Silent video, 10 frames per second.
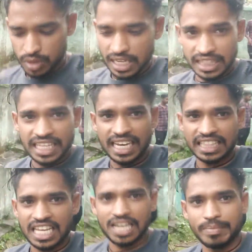उछलते
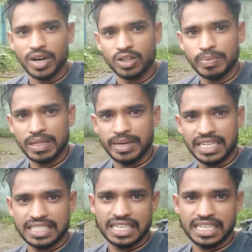आता है बहुत बदमाश